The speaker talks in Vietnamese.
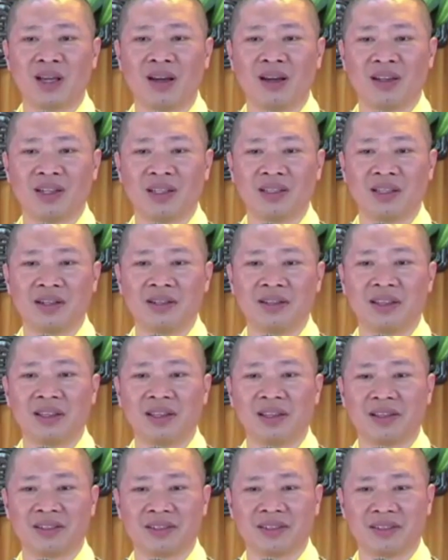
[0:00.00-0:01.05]
sợi để tính
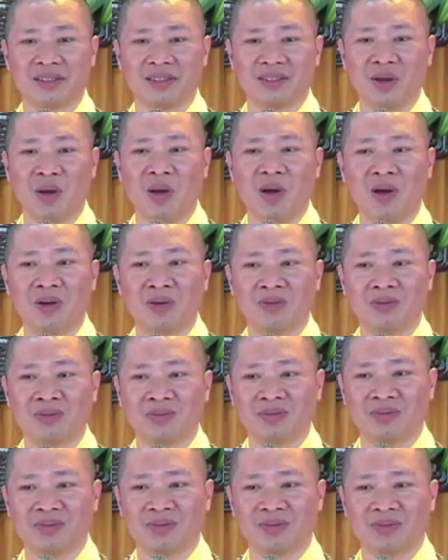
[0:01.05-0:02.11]
tiền nữa, có không?
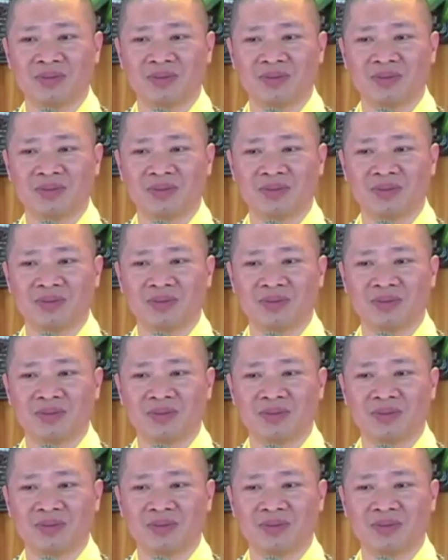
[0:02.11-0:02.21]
